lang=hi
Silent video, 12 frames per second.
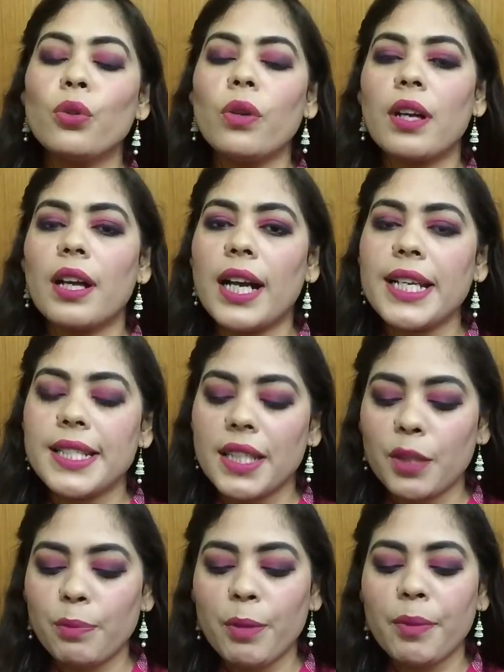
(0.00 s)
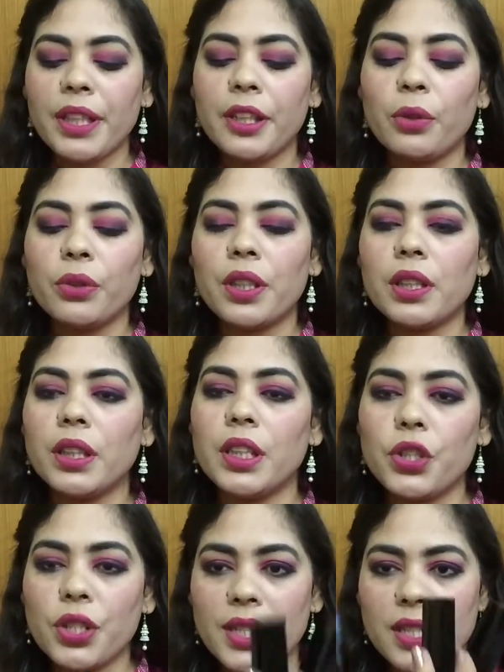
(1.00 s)
तो गाइस इनमें मैंने टोटल
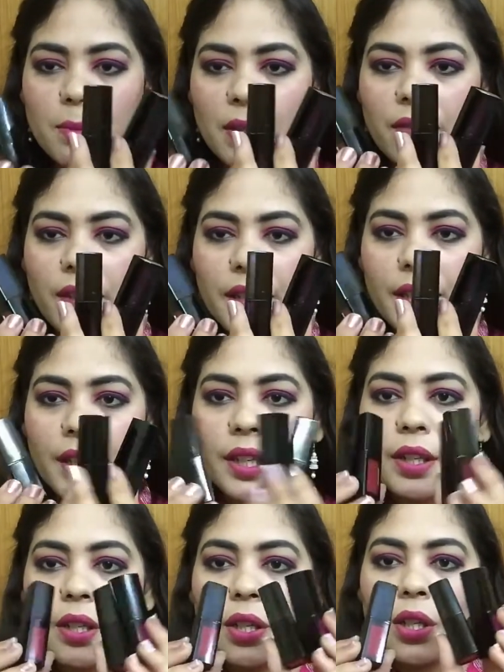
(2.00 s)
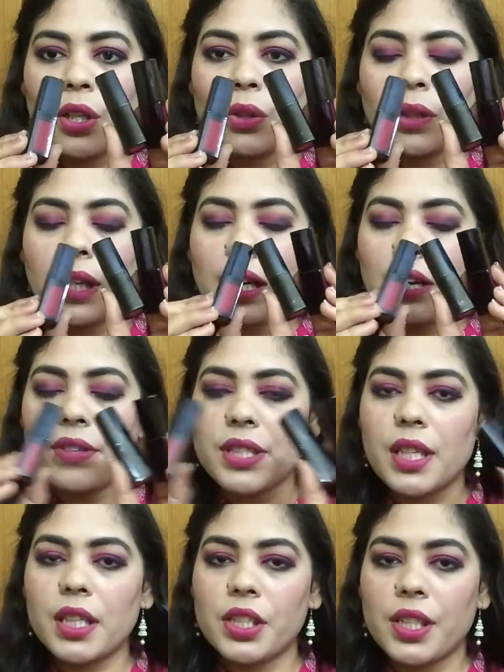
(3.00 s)
तीन शेड्स मंगवाए हैं तो ये काफ़ी
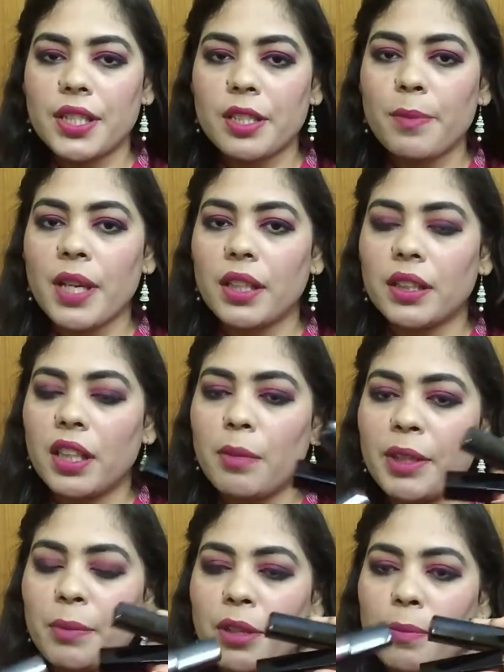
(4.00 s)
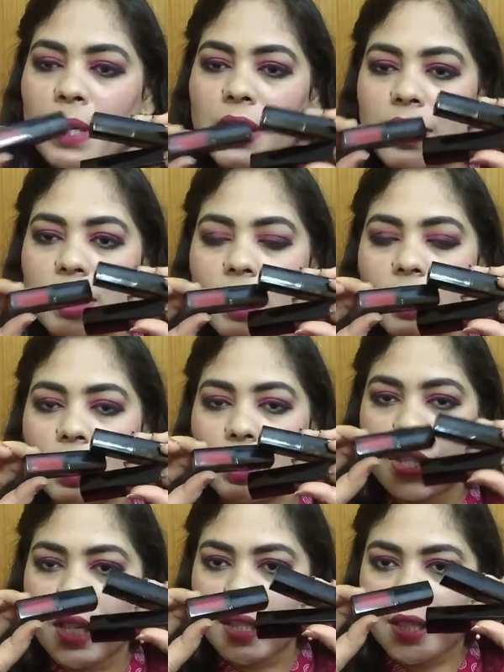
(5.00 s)
सारे शेड्स में आती है बट मेरे पास इसके तीन
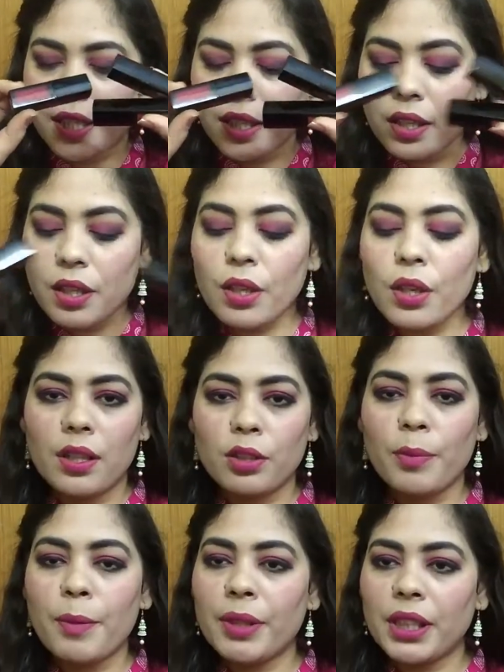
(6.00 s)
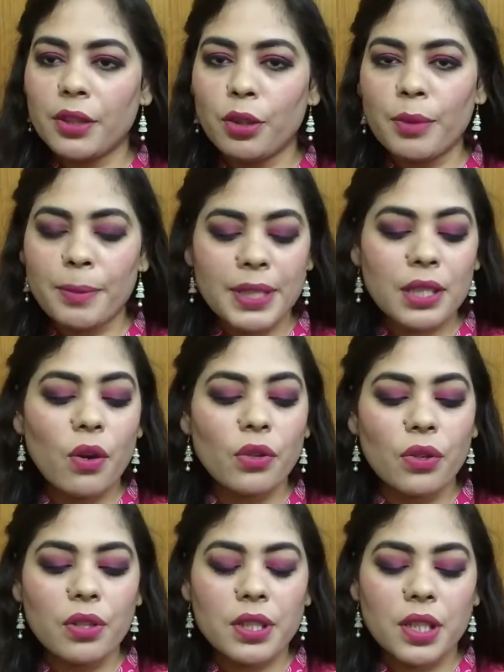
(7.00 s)
शेड्स हैं तो मैं बताती हूँ मेरे पास
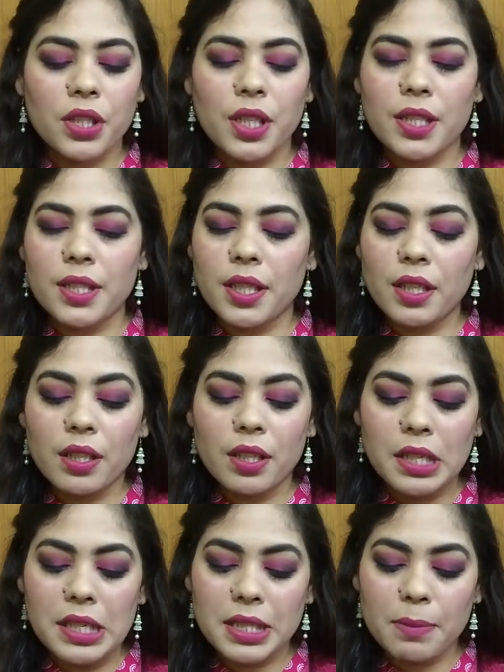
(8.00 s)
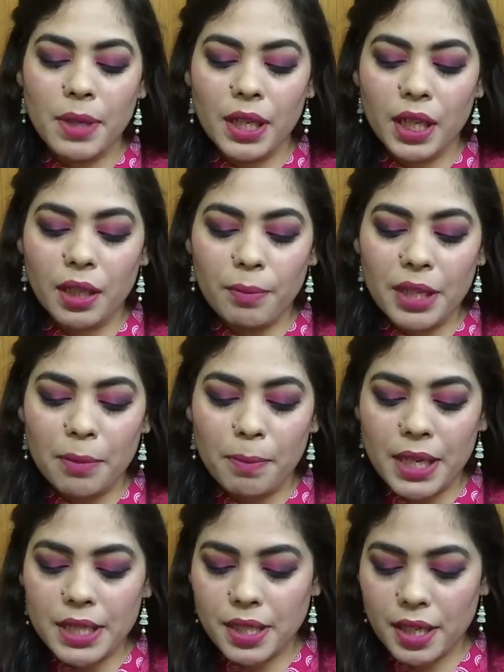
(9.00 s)
कौन कौन से शेड्स हैं इसमें एक मेरे
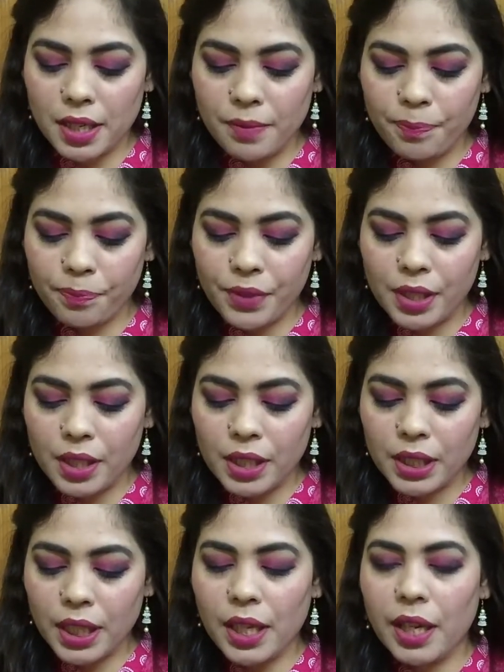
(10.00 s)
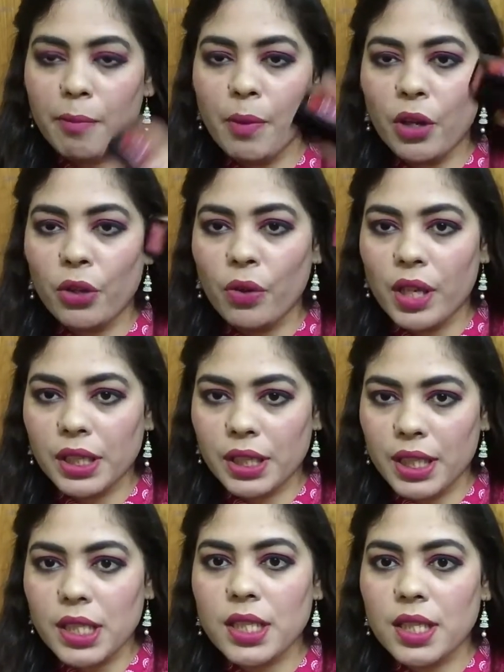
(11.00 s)
पास है कैन आई बोरो अ
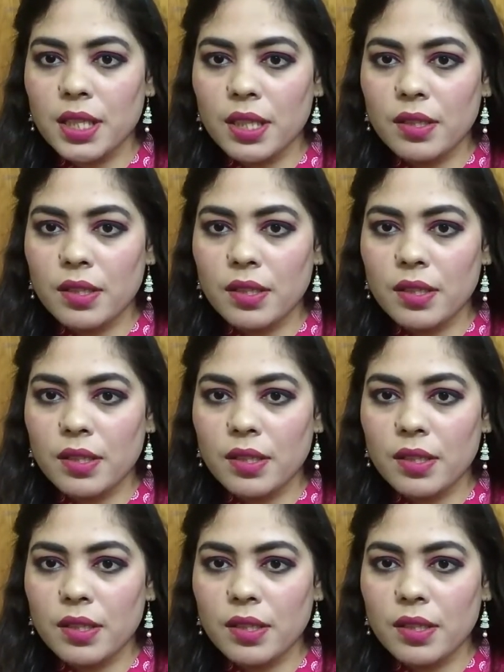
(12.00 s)
किस